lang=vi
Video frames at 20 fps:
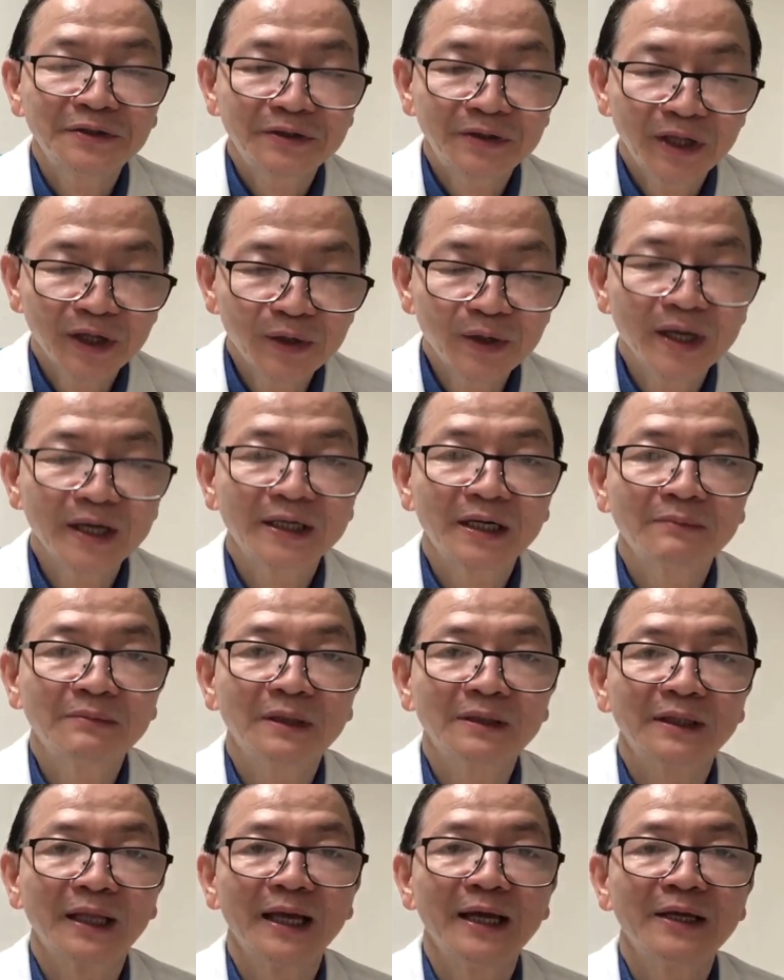tuy nhiên trong
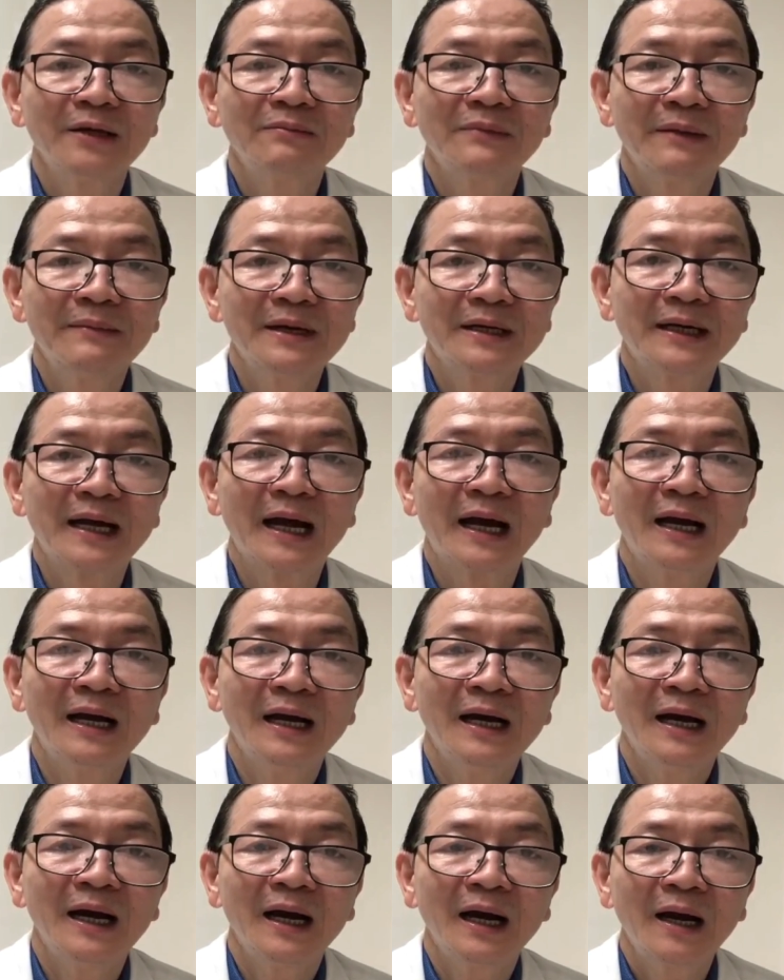thực tế chúng ta biết rằng
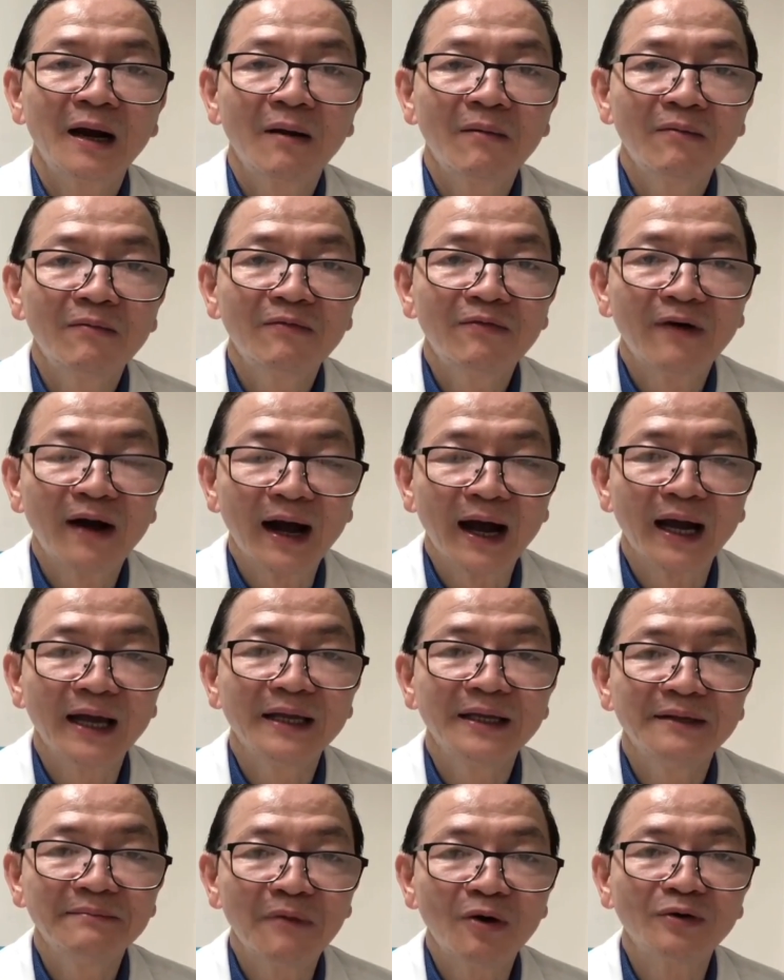không phải
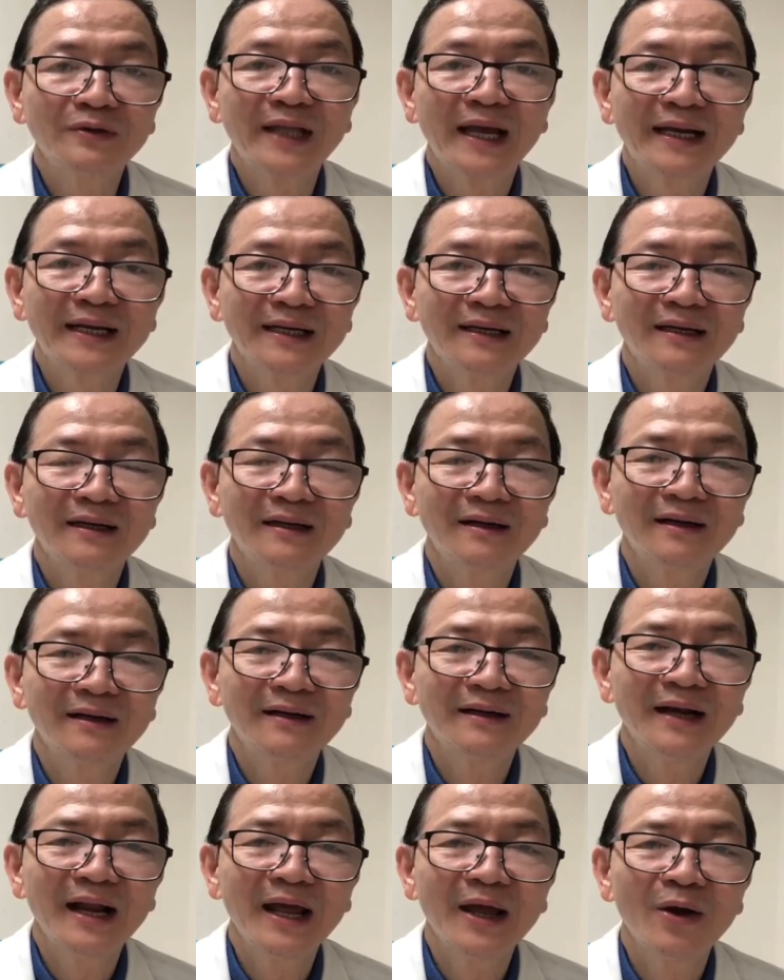mỗi test
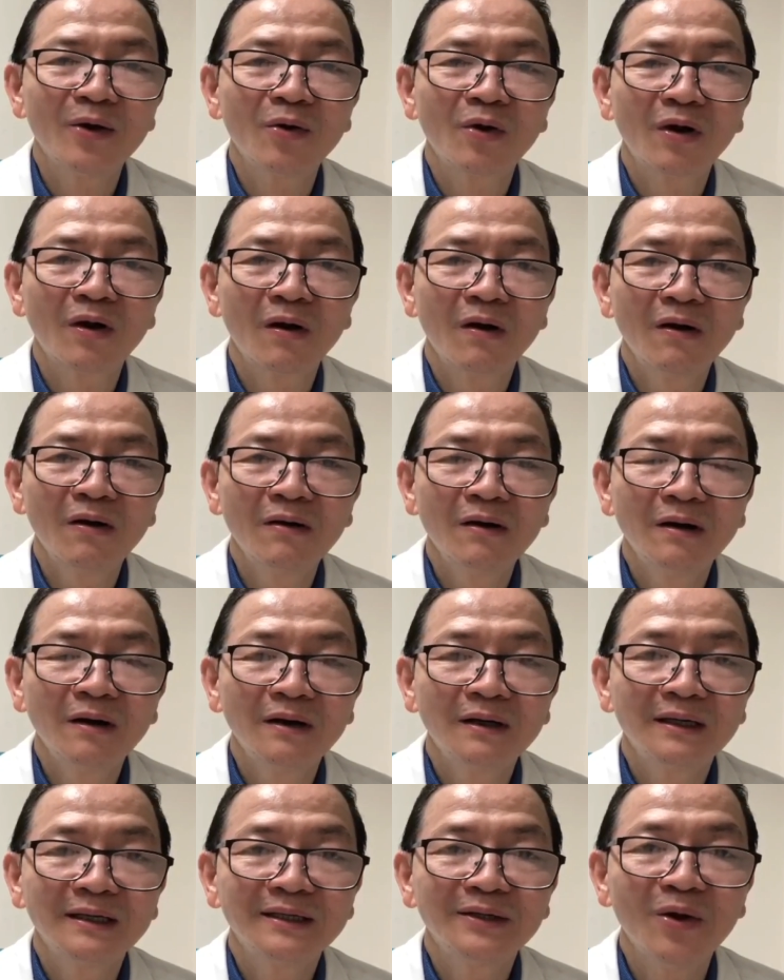đều có
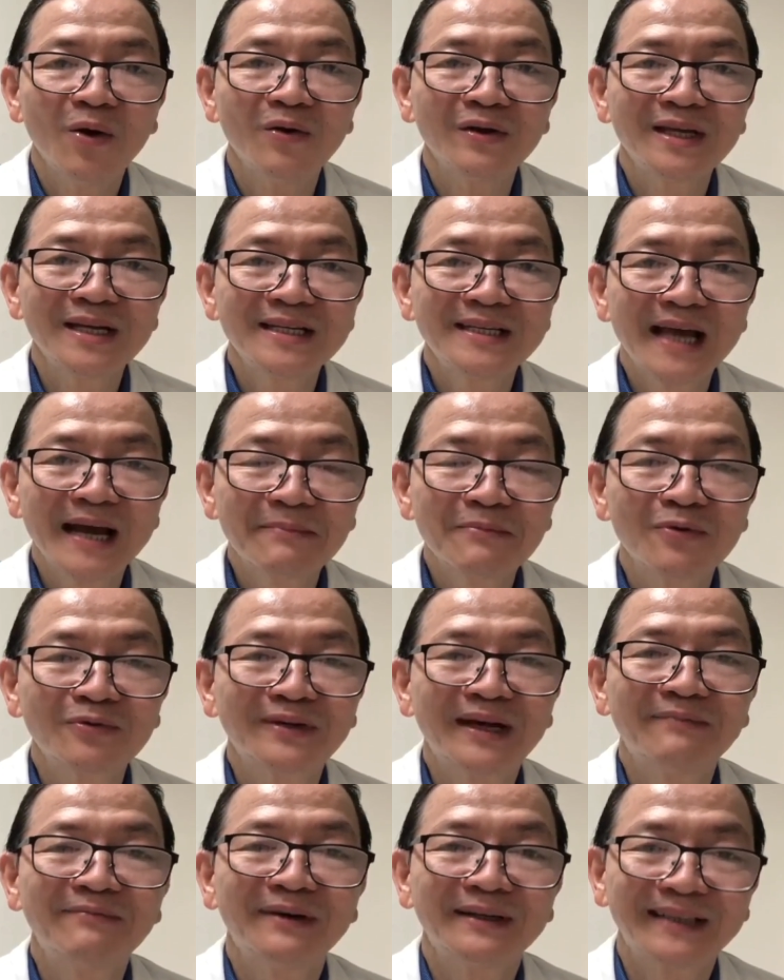độ chính xác
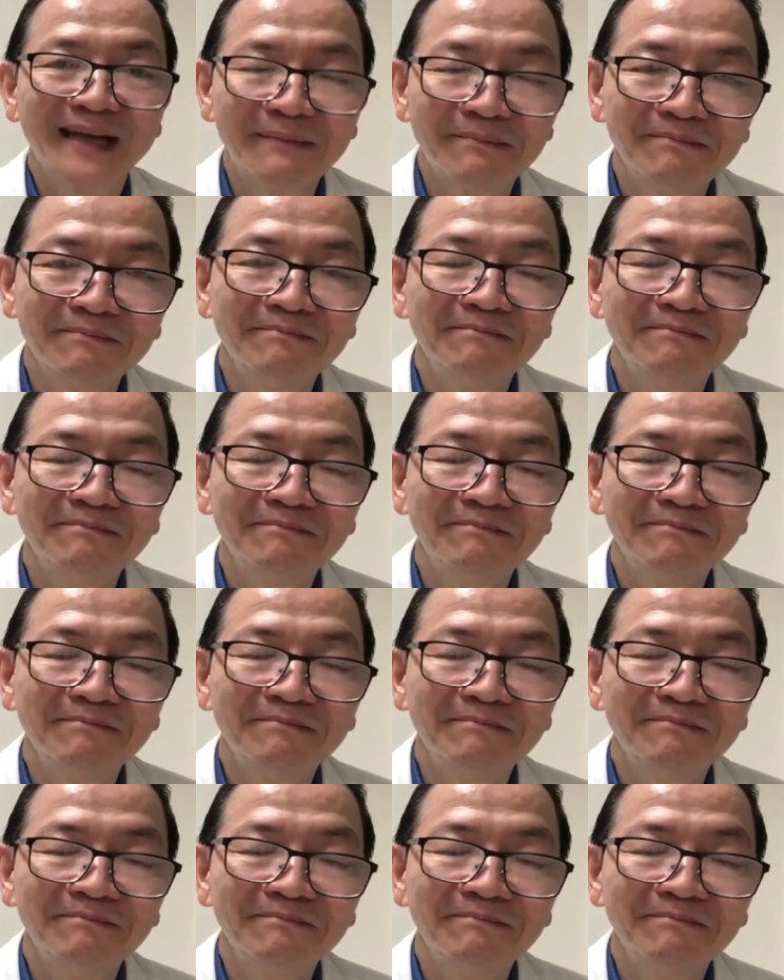100%.